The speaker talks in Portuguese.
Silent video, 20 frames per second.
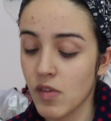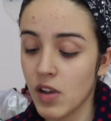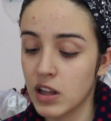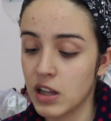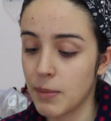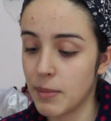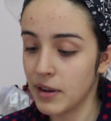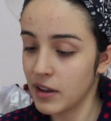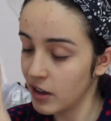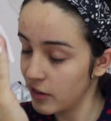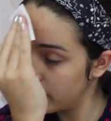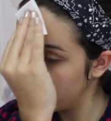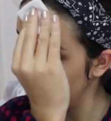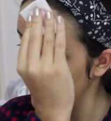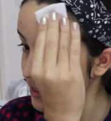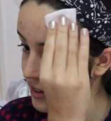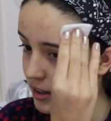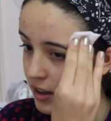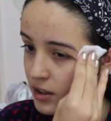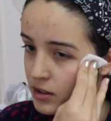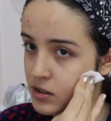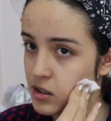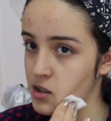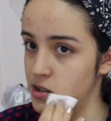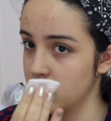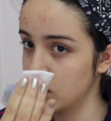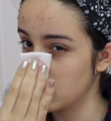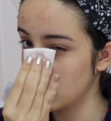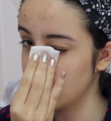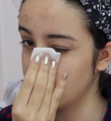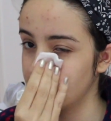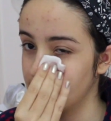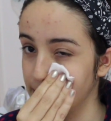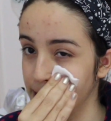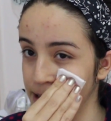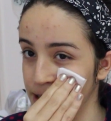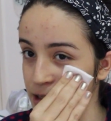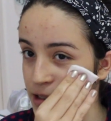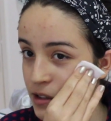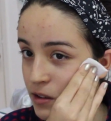Ele é bem refrescante, esse
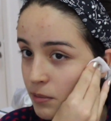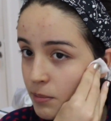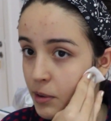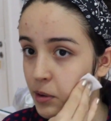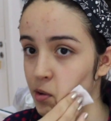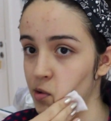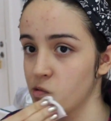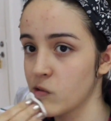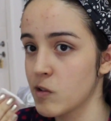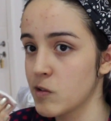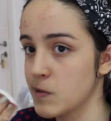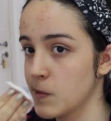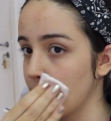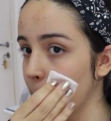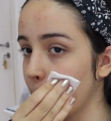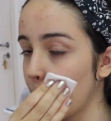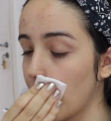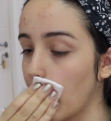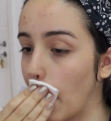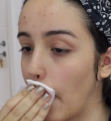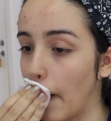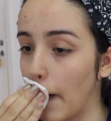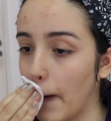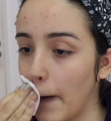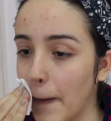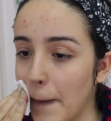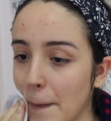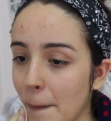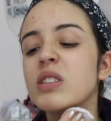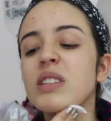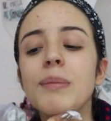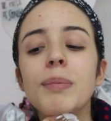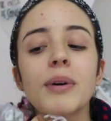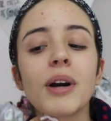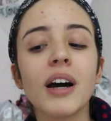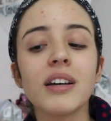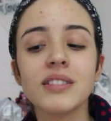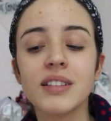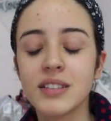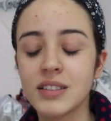adstringente, então tá é bem gostosinho. Eu sempre
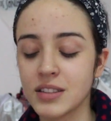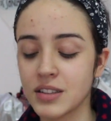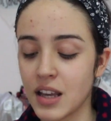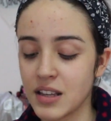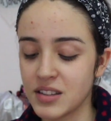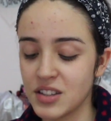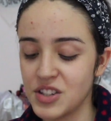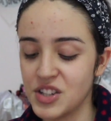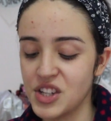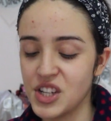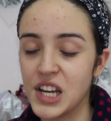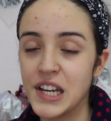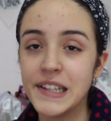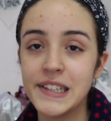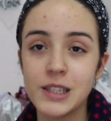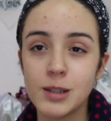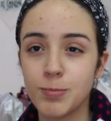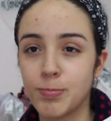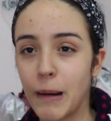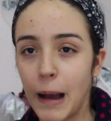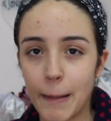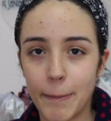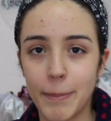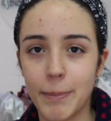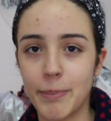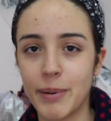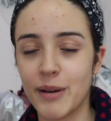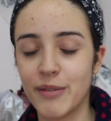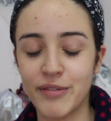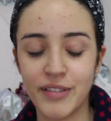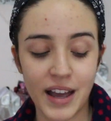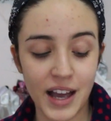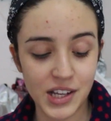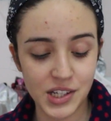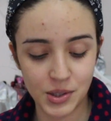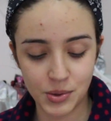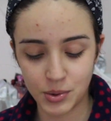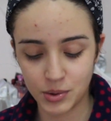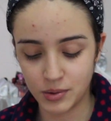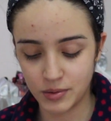gosto de ter esse dia spa pra
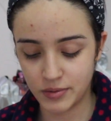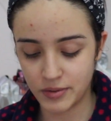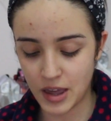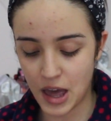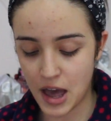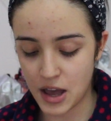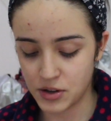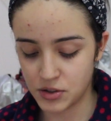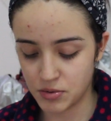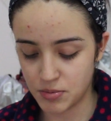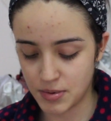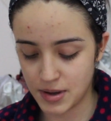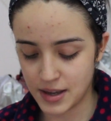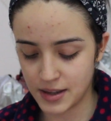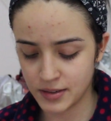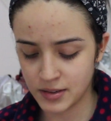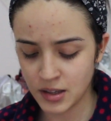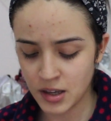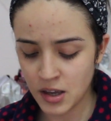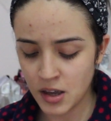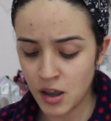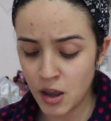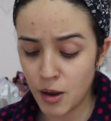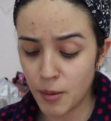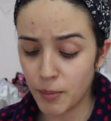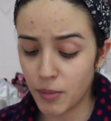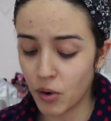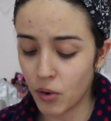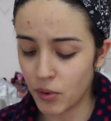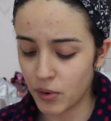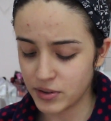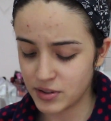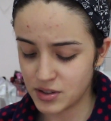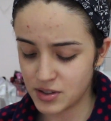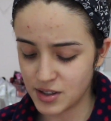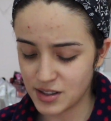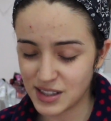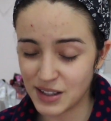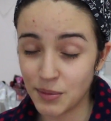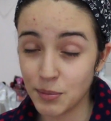viagem, quando eu viajo, mas Bom,
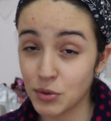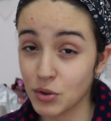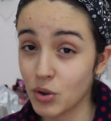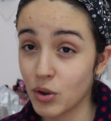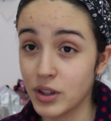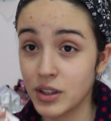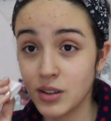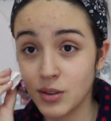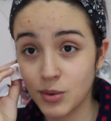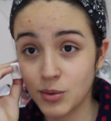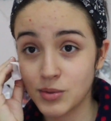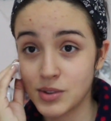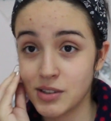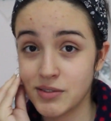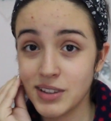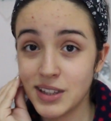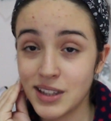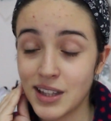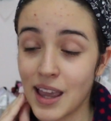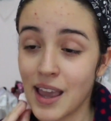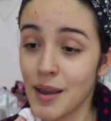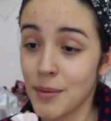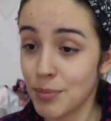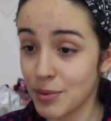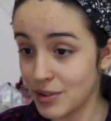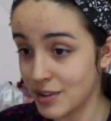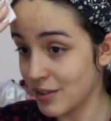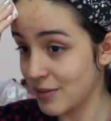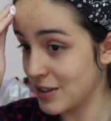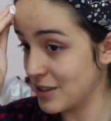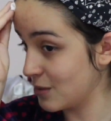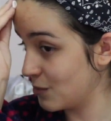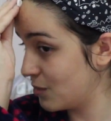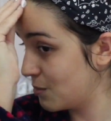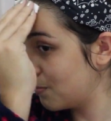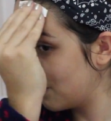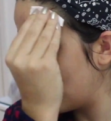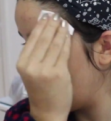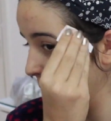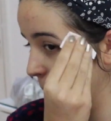esse dia tava muito corrido, não tive tempo, então vai ser um
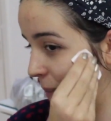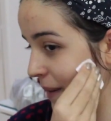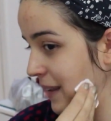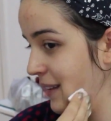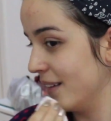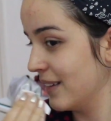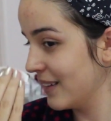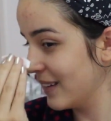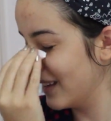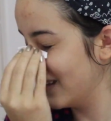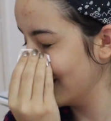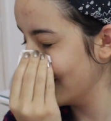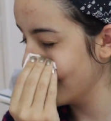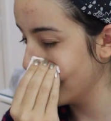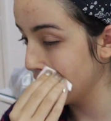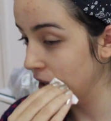spa bem...